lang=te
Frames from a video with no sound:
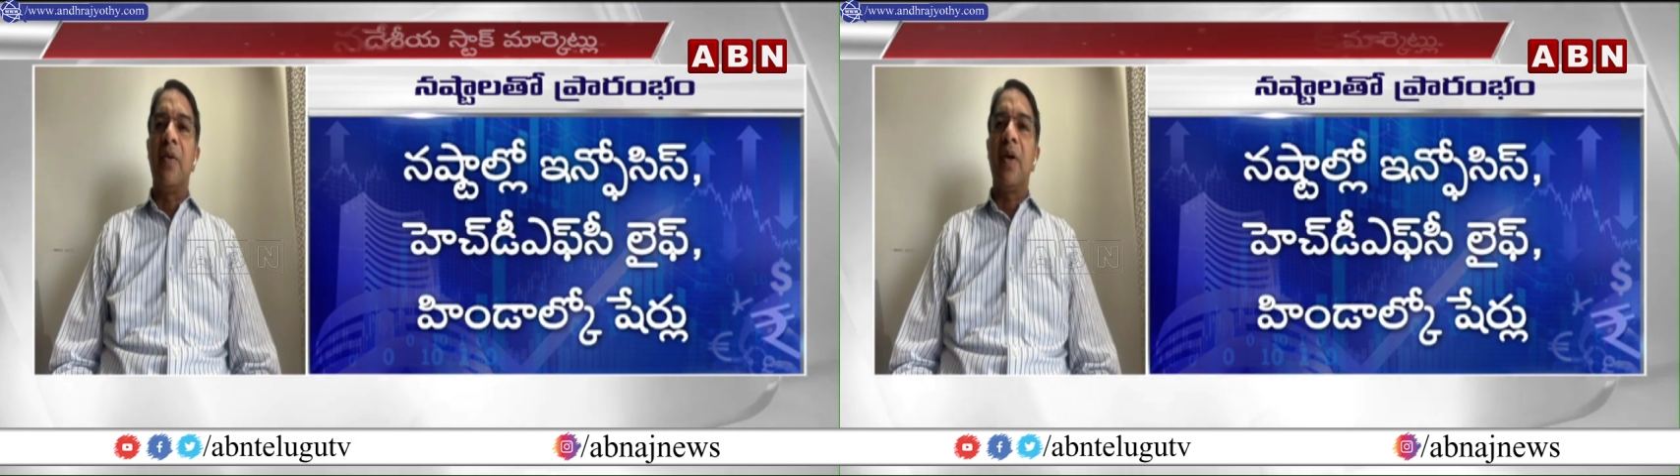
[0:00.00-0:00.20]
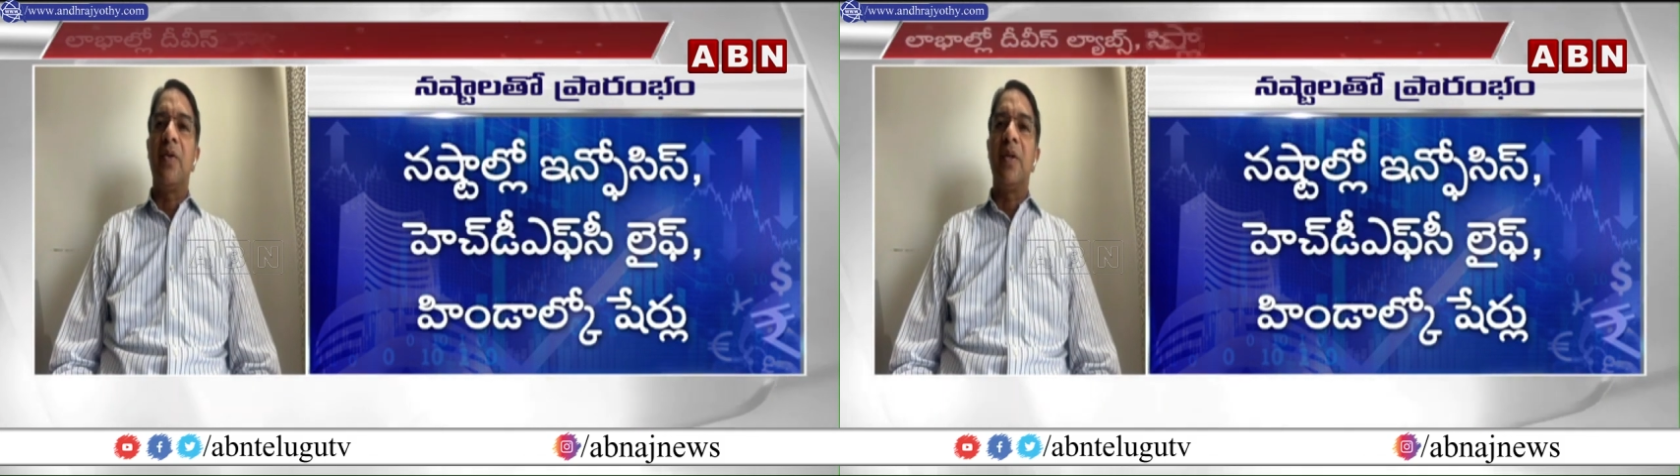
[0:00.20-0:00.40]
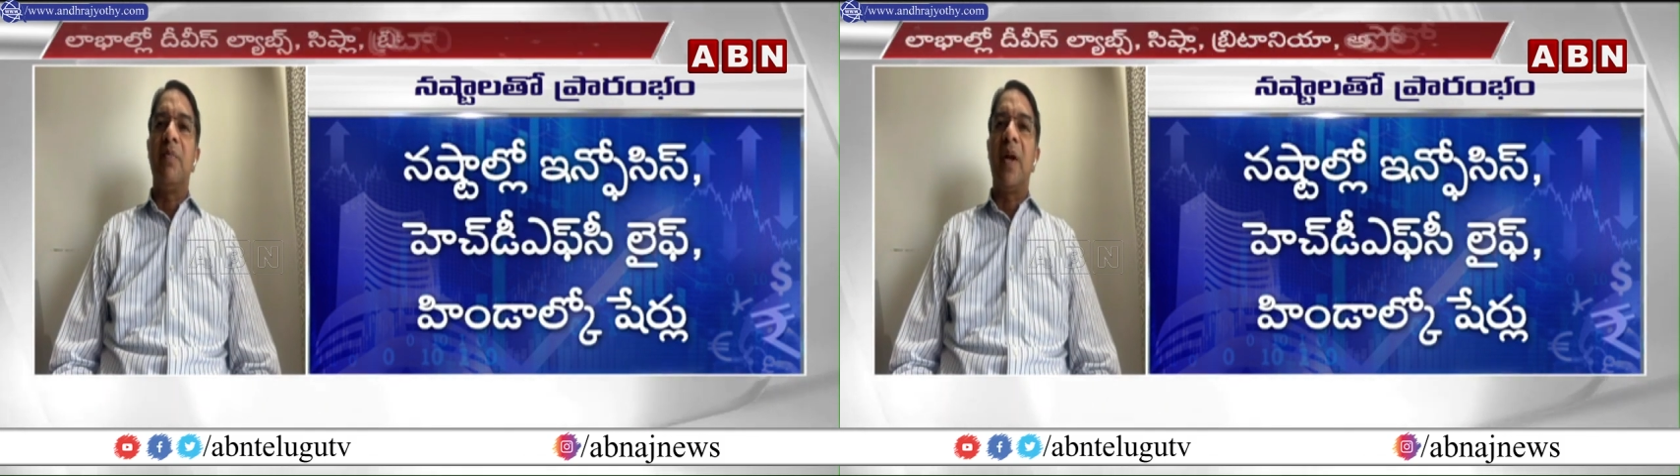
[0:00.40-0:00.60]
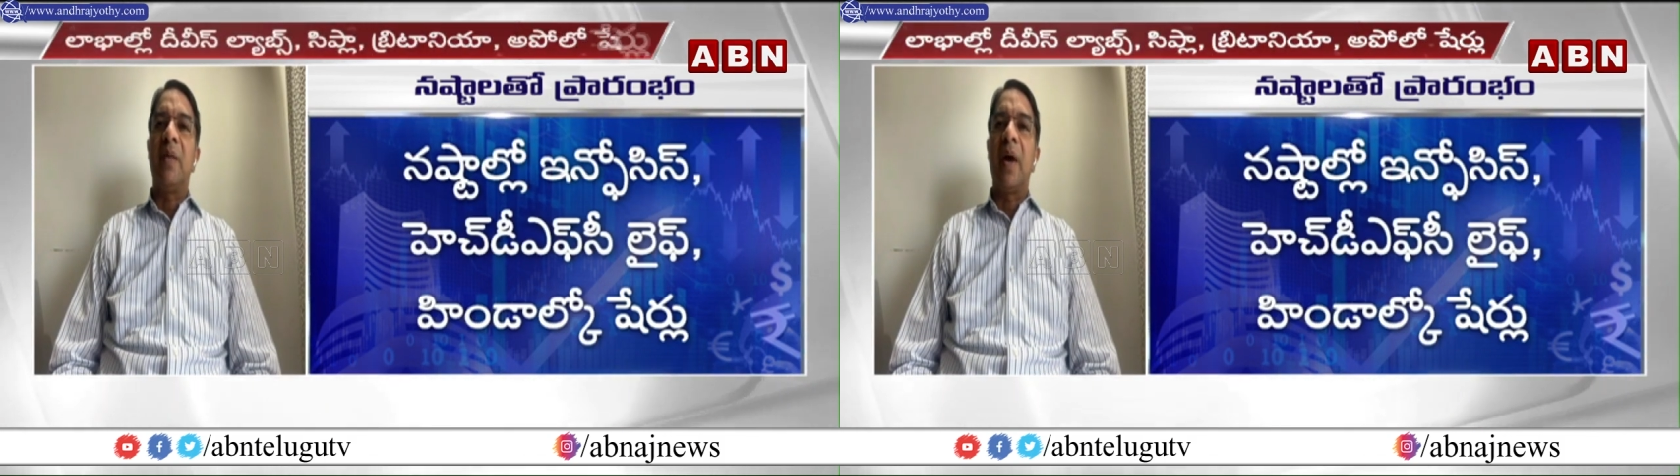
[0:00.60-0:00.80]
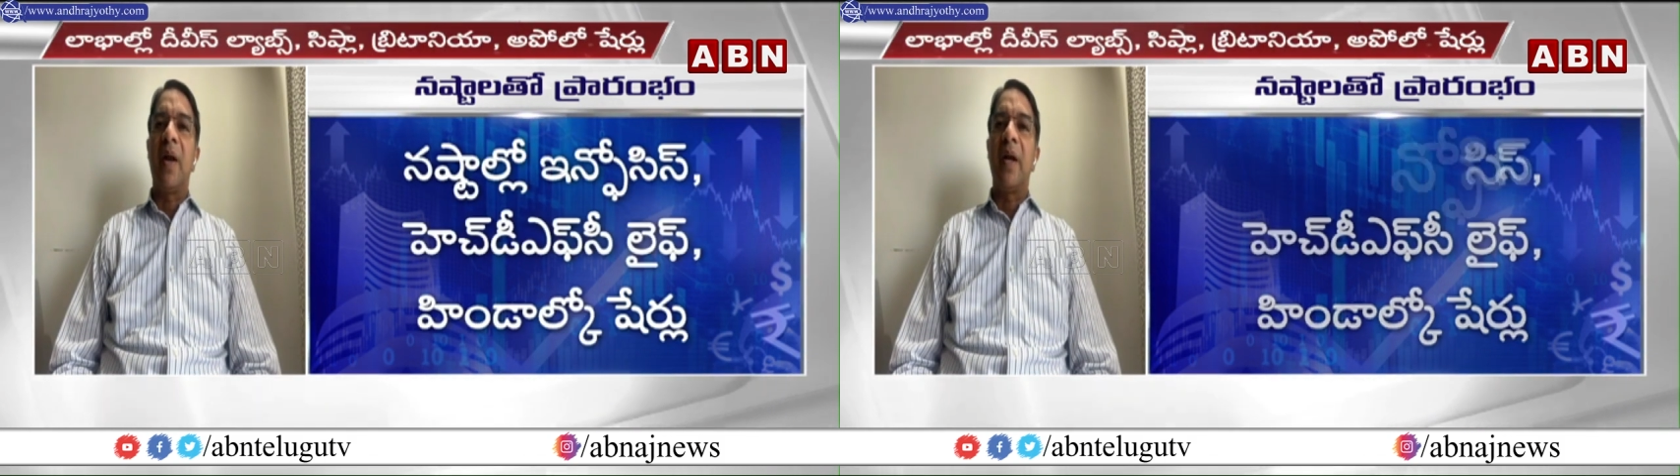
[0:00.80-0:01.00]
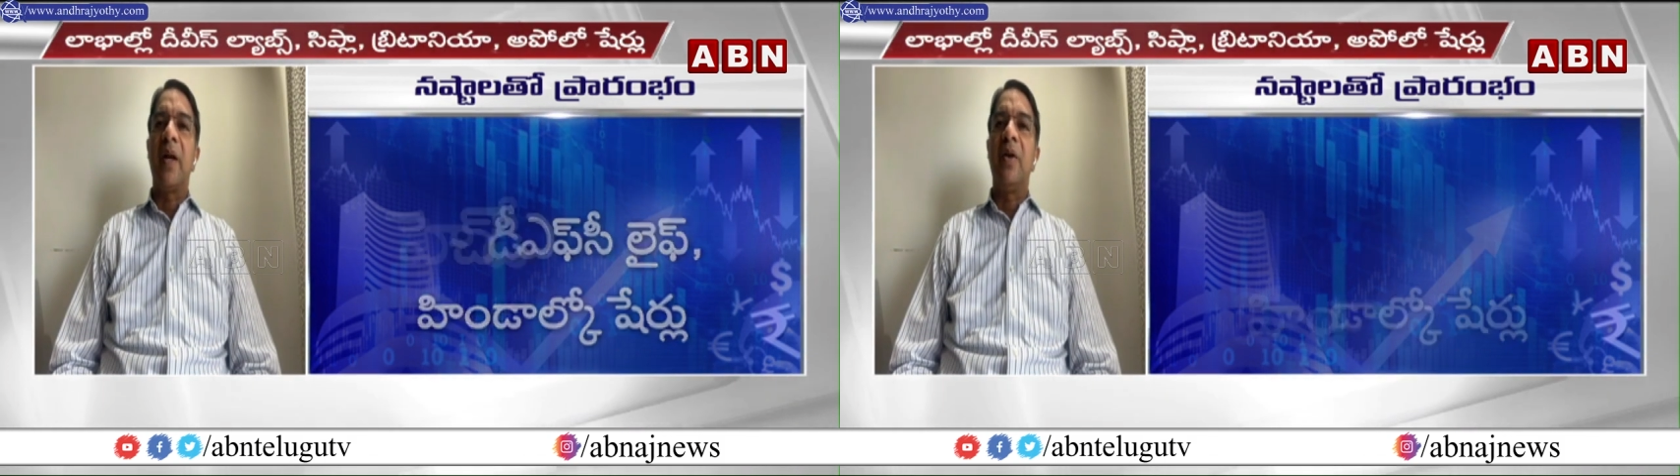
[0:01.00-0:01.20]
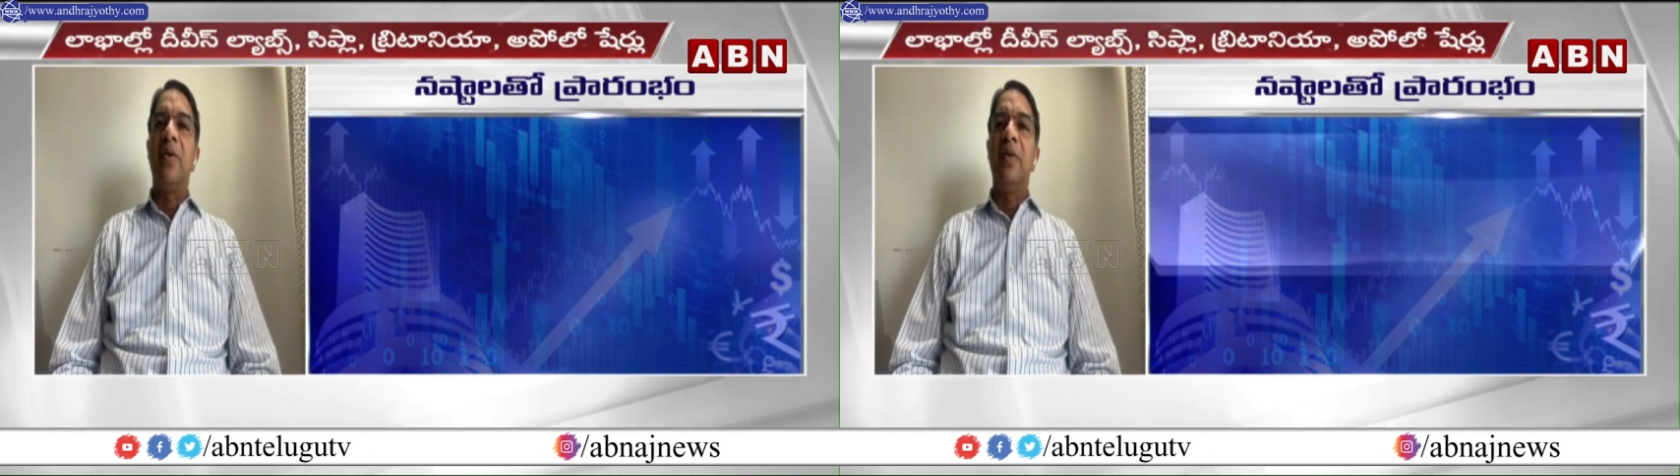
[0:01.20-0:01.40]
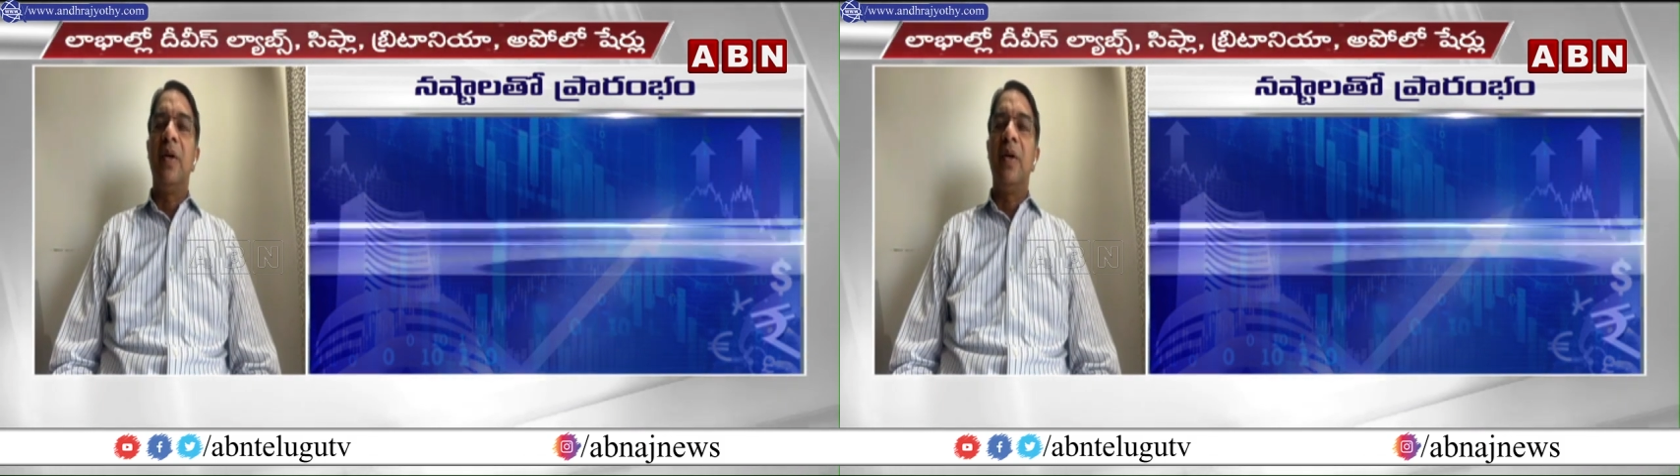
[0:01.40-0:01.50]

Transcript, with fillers: కూడా కొంచెం మన మార్కెట్లో